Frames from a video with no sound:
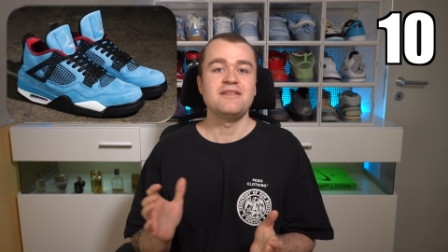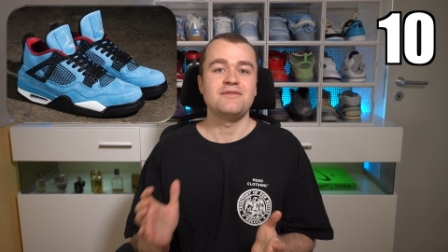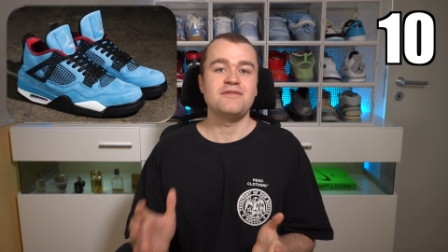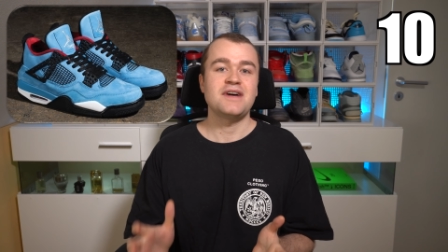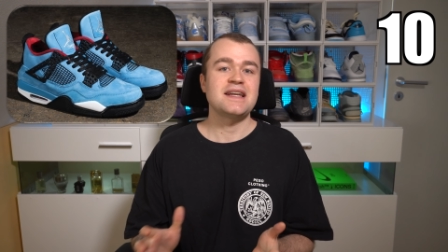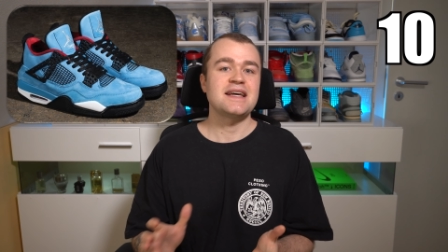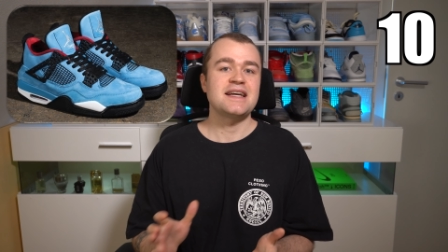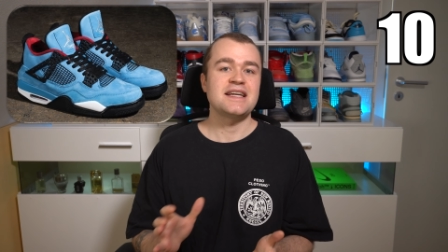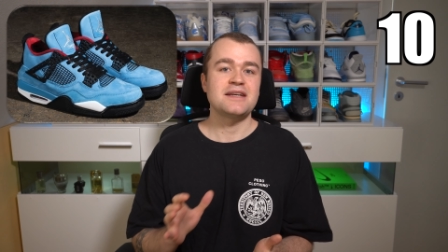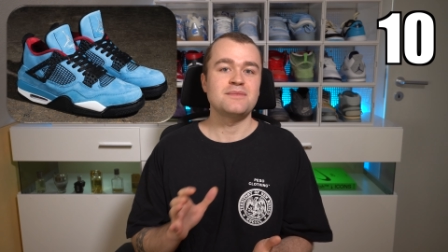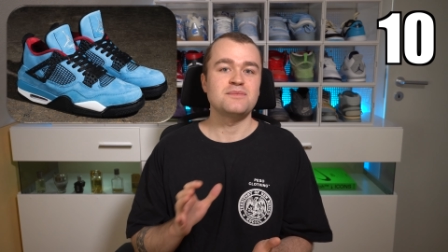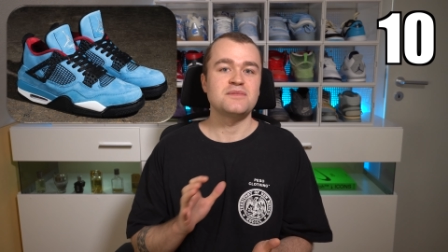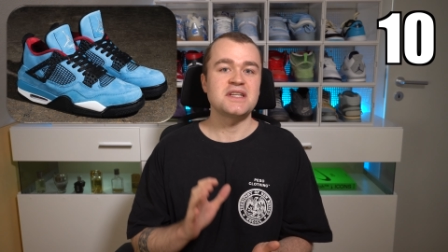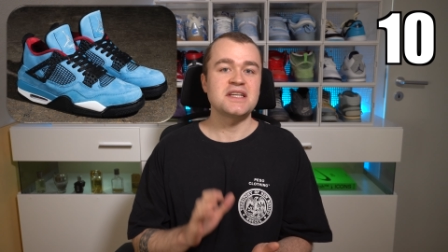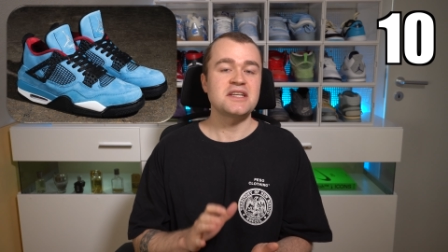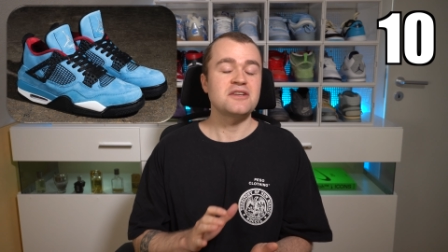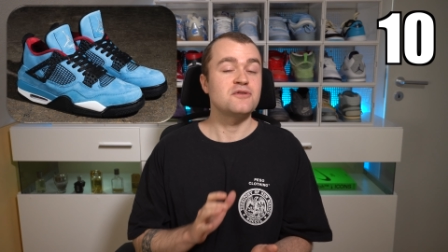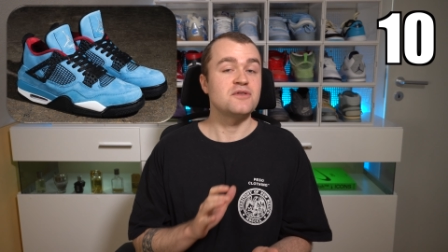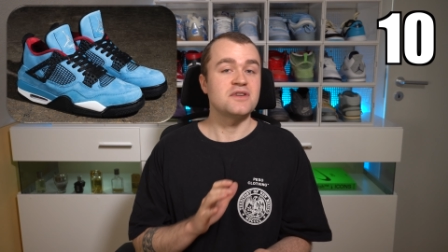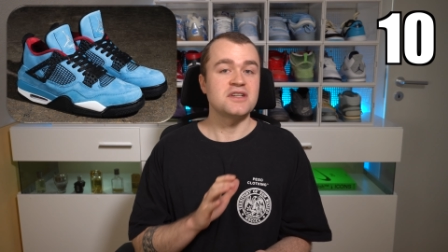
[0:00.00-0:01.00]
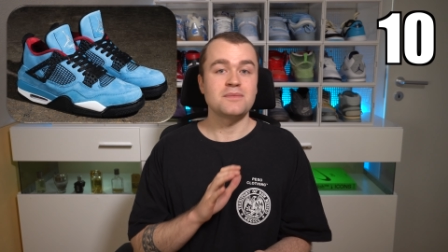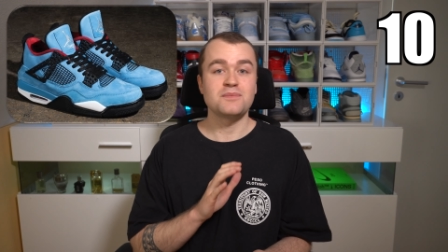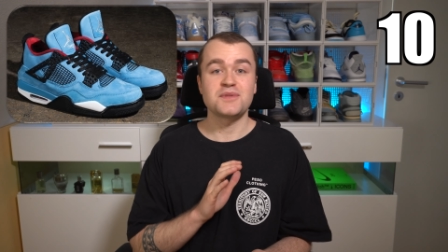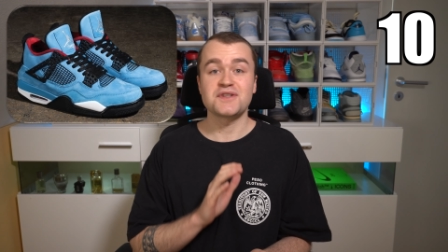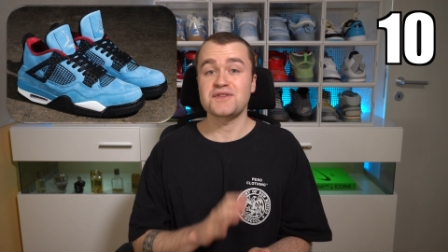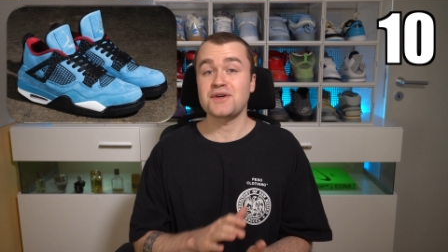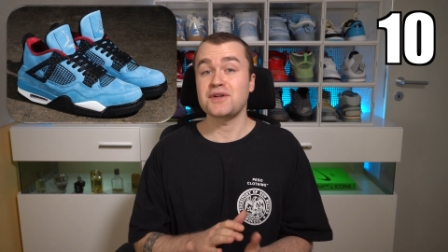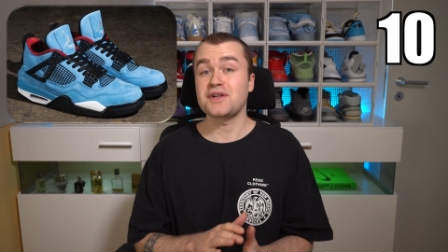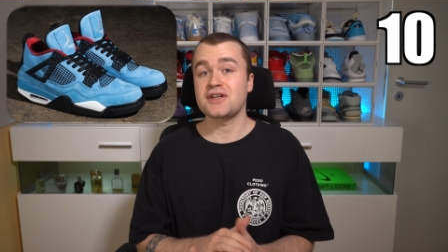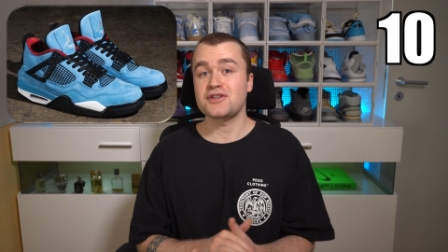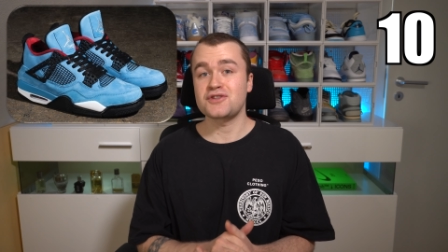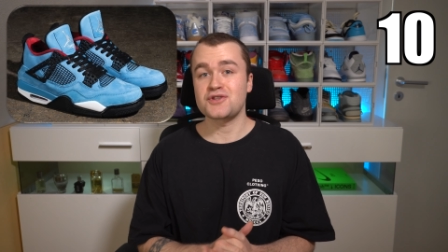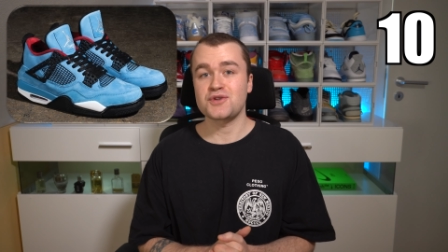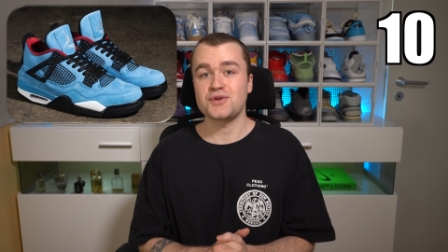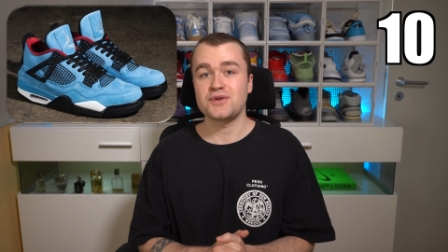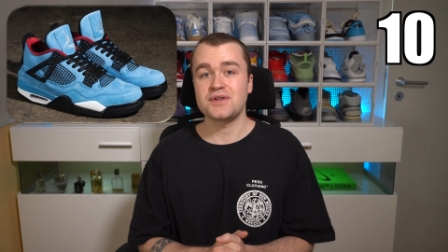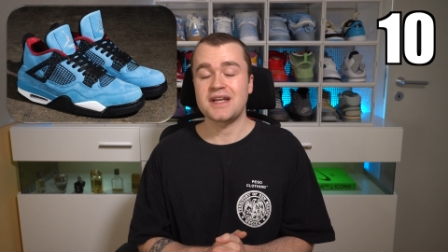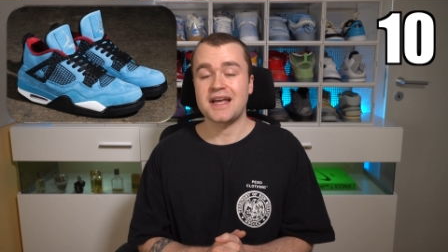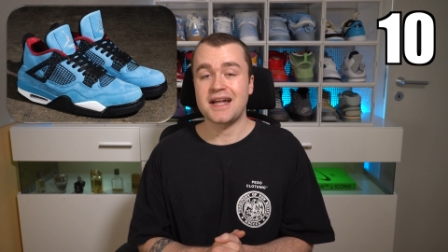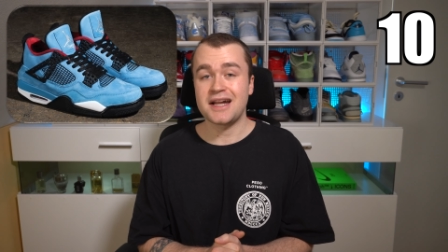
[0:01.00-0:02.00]
weil er eben nicht nur in einem besonders
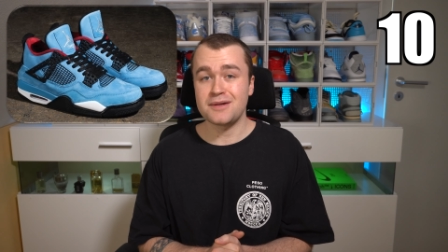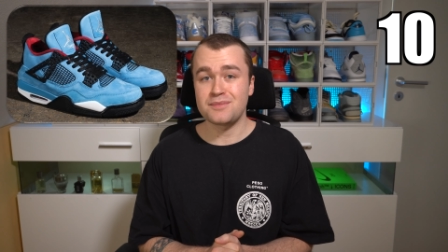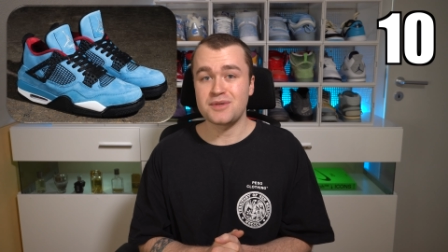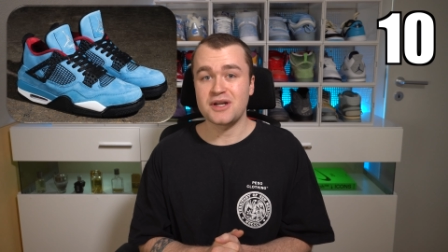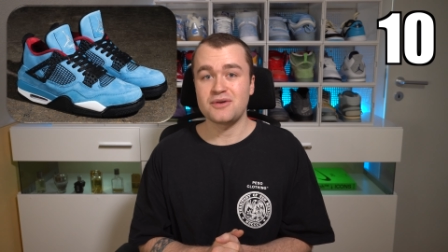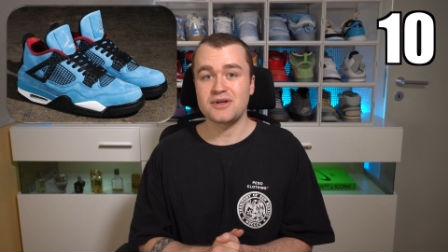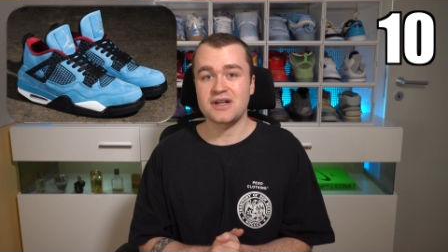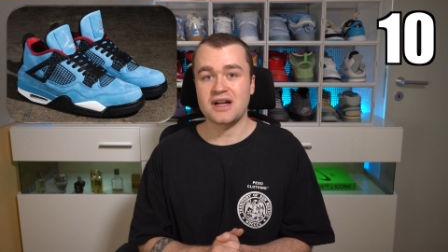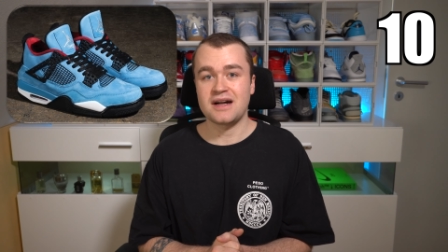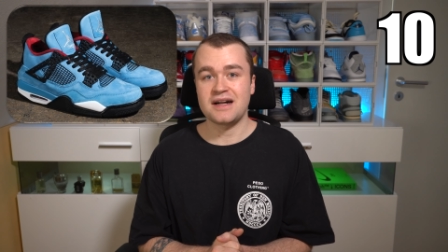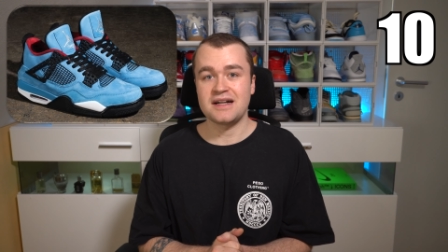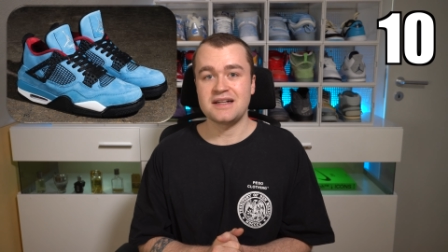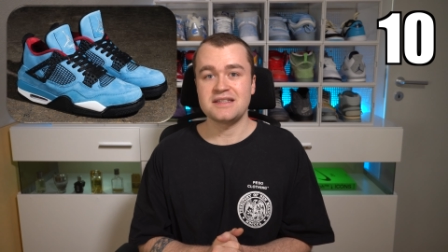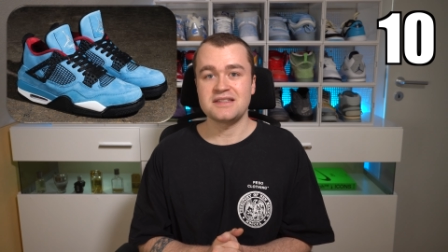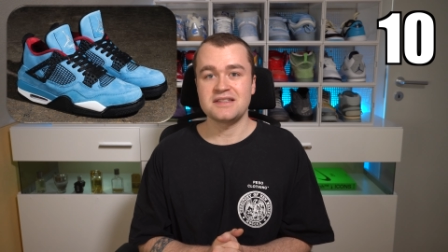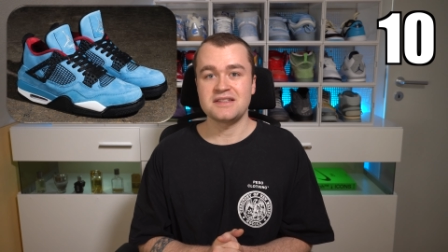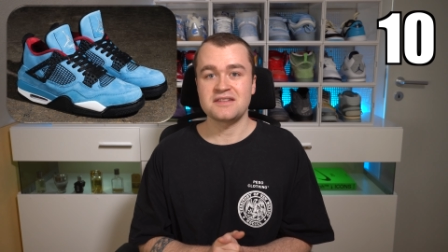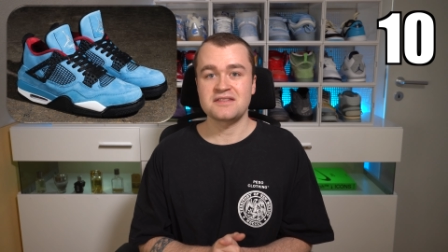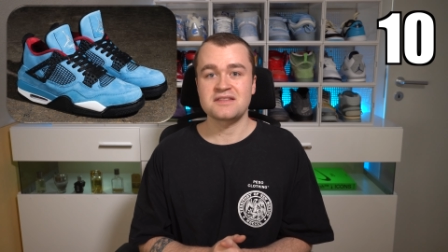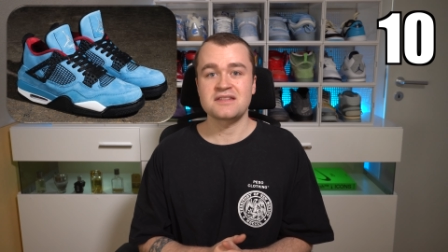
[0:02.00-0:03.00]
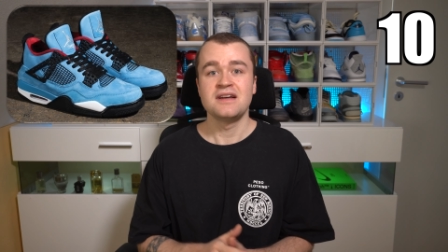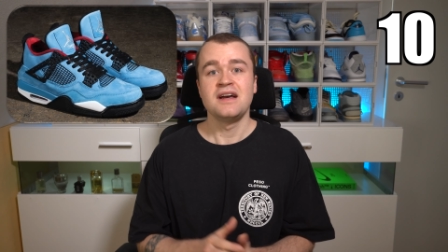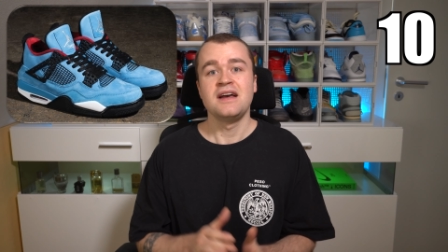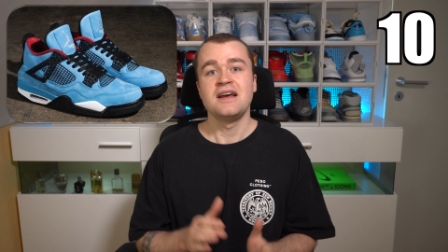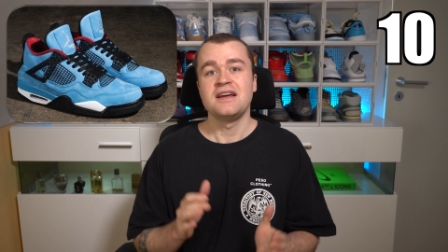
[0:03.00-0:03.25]
schönen Hellblau gehalten ist,